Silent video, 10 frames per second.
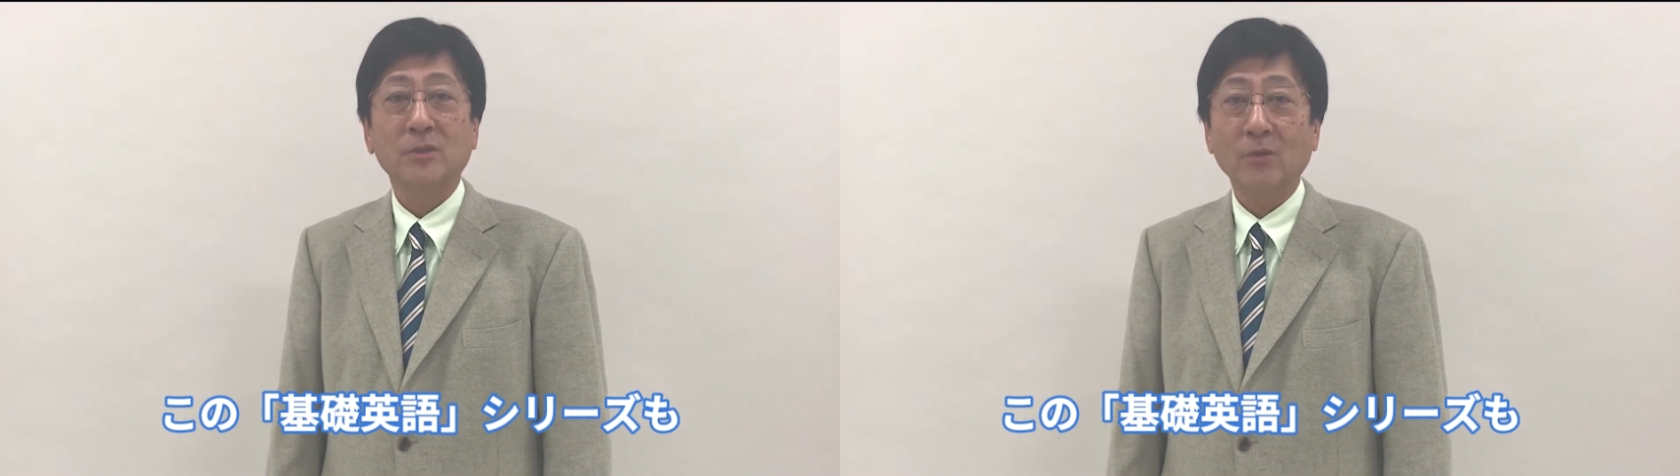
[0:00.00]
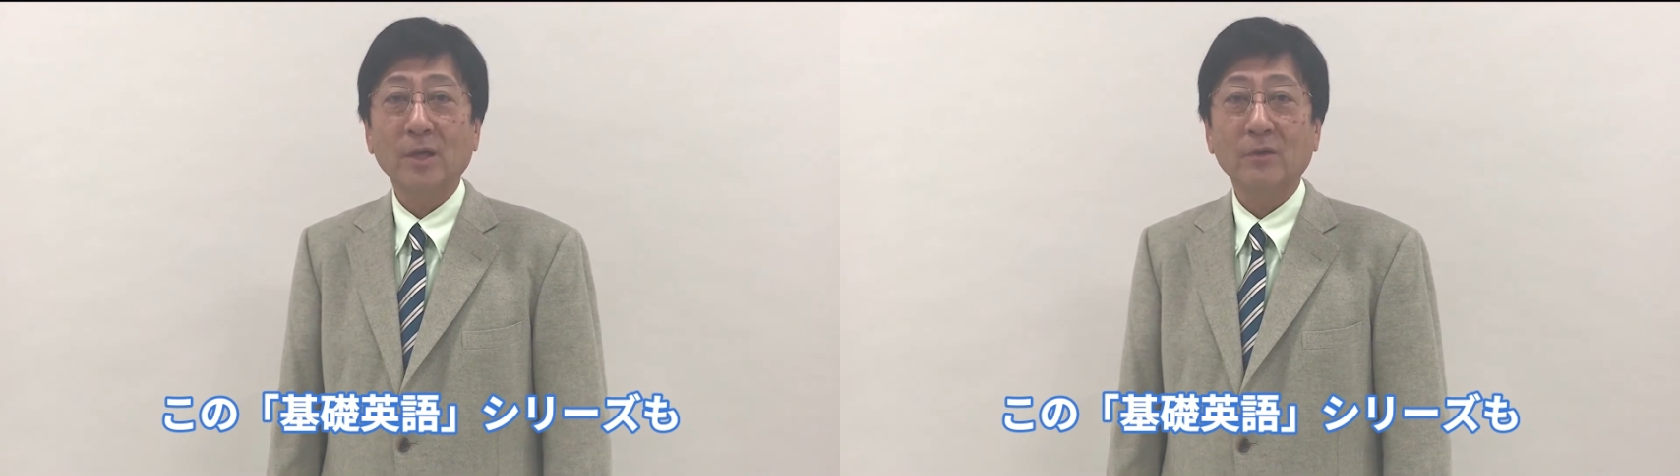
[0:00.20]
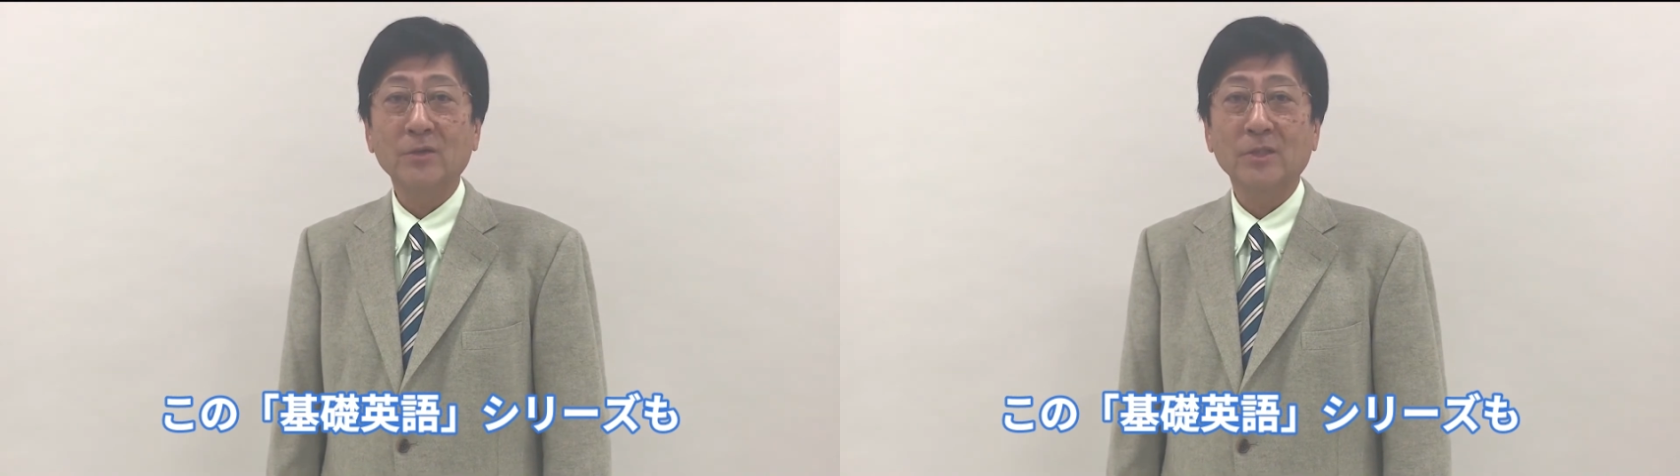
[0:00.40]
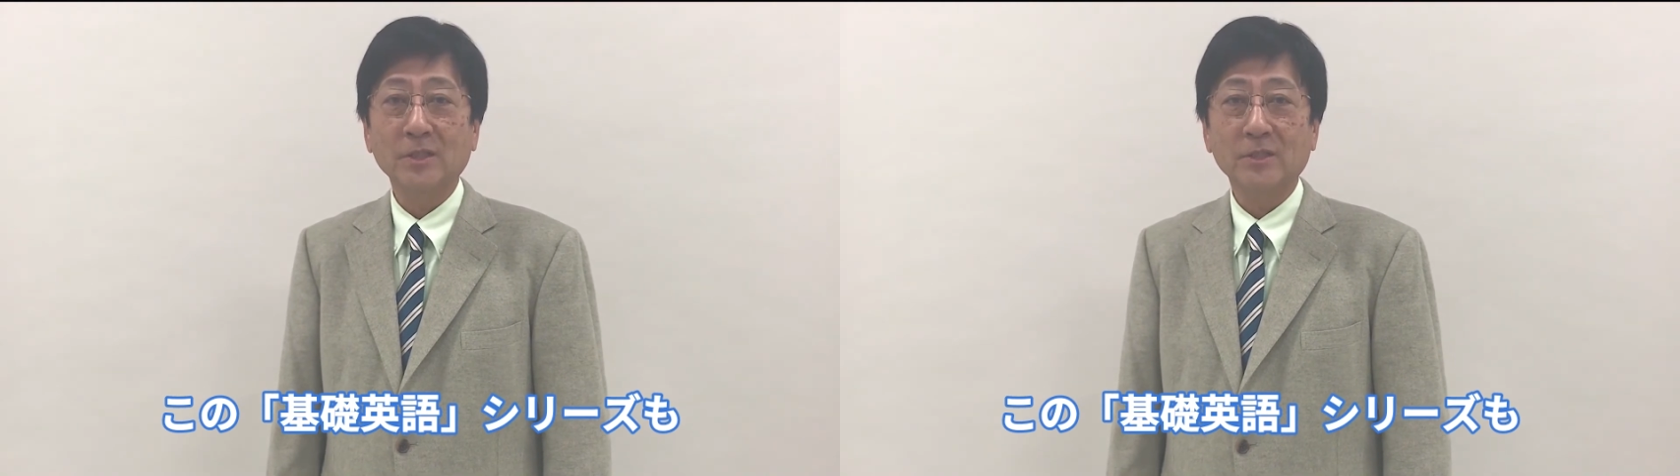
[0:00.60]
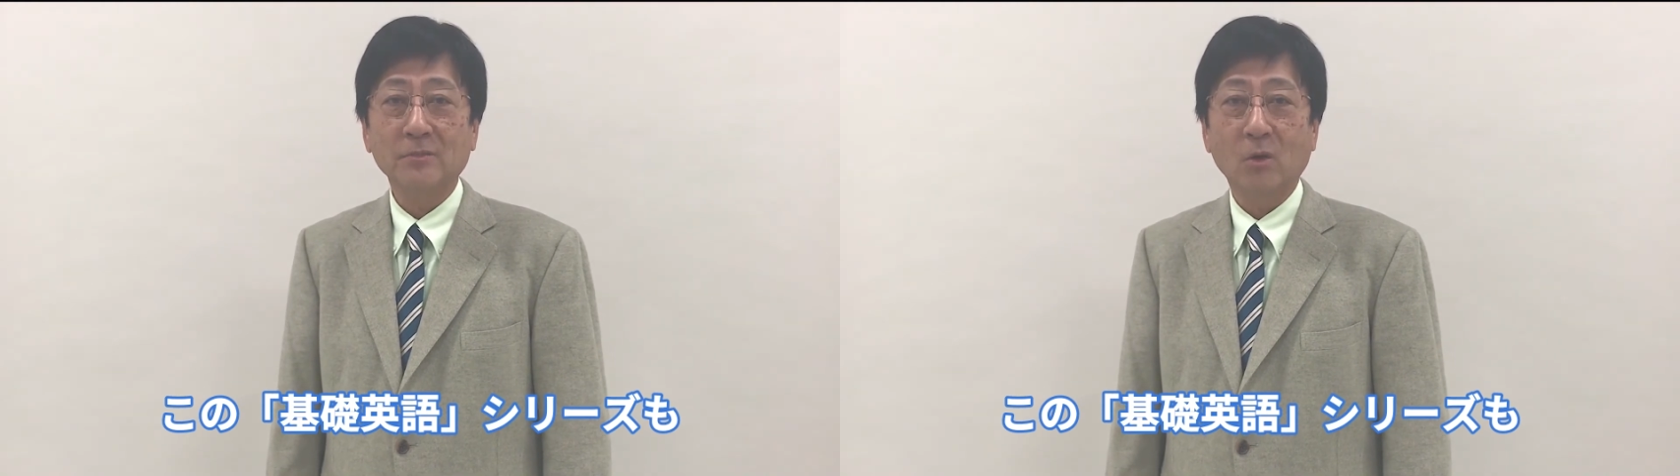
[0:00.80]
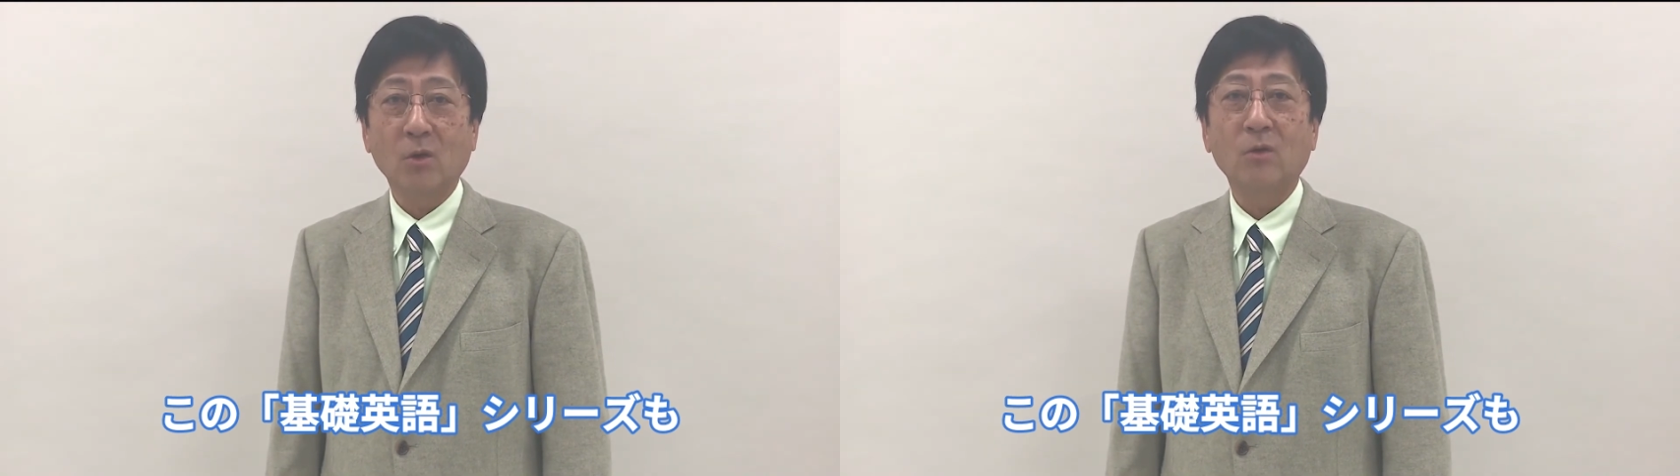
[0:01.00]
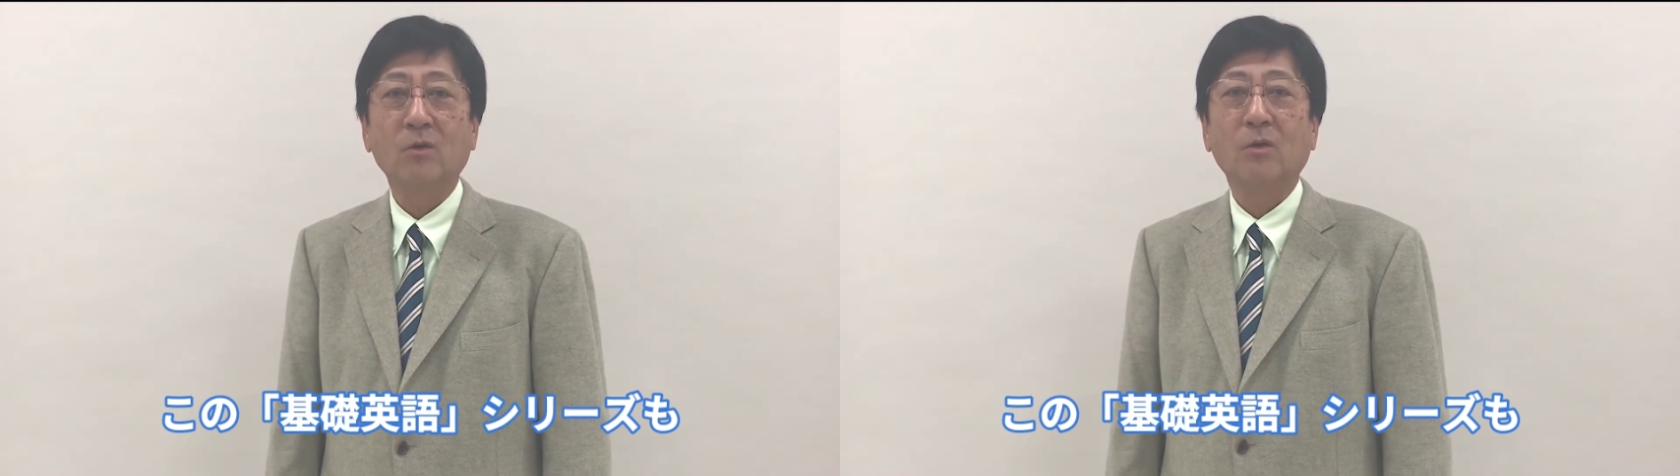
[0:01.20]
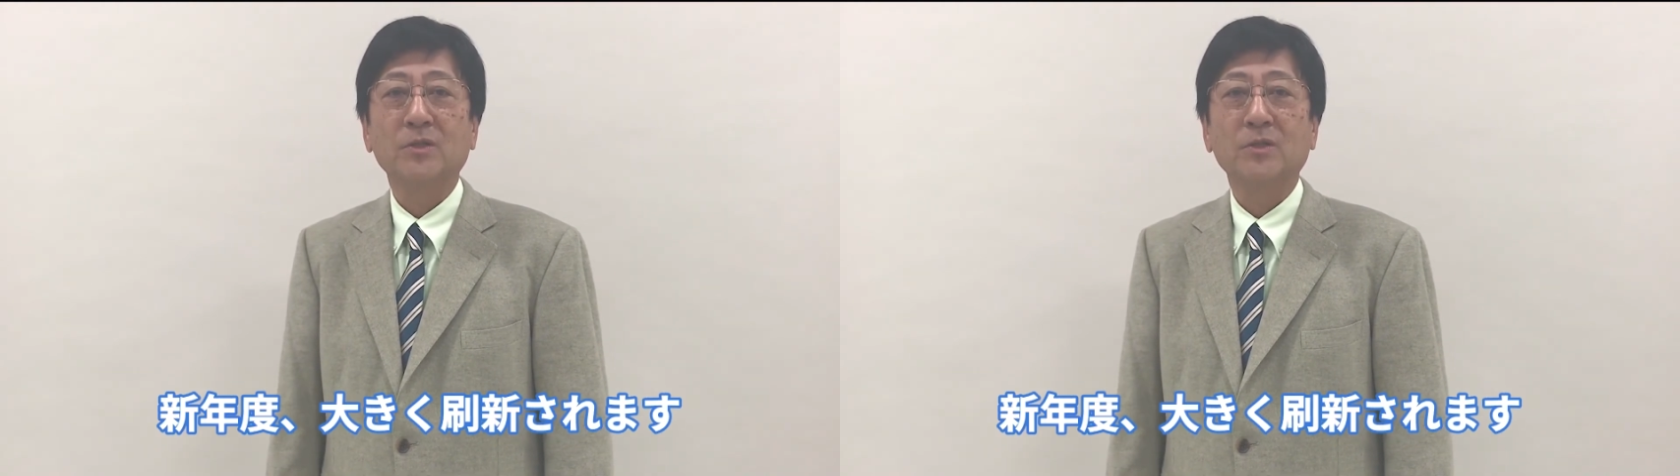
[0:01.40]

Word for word: 礎英語シリーズも